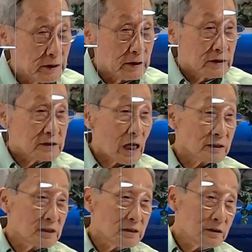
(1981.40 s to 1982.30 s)

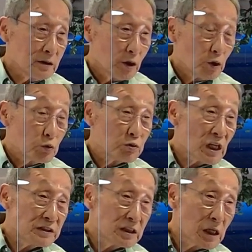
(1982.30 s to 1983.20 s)
사실
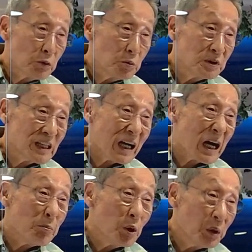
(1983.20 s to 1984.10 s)
두세 시간 후면 다
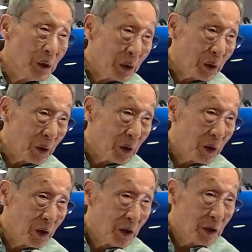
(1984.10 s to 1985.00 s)
까먹어요.
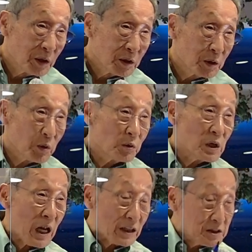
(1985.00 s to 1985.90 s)
그러니까
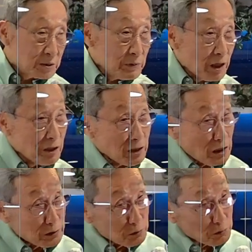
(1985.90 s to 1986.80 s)
오늘 아침에 한
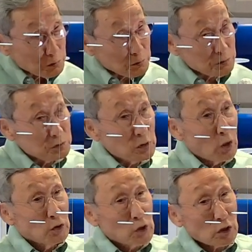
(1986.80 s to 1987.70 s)
강의도 여러분
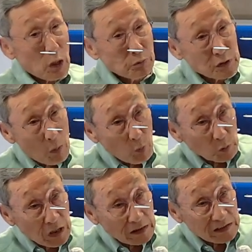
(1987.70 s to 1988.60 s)
대답을 잘
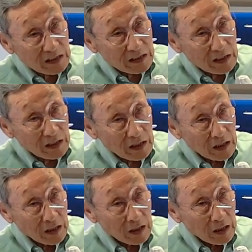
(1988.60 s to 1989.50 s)
못하잖아.
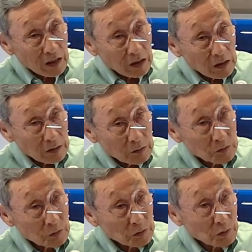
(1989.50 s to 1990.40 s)

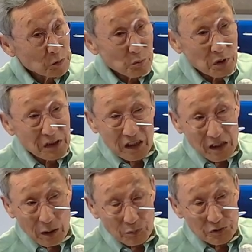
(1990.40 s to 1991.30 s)
그렇죠. 여러분 머리가
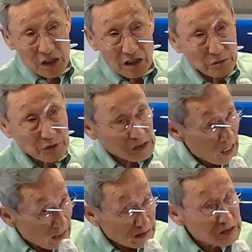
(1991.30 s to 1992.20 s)
나쁜 사람들이
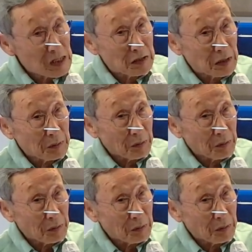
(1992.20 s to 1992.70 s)
아니잖아요.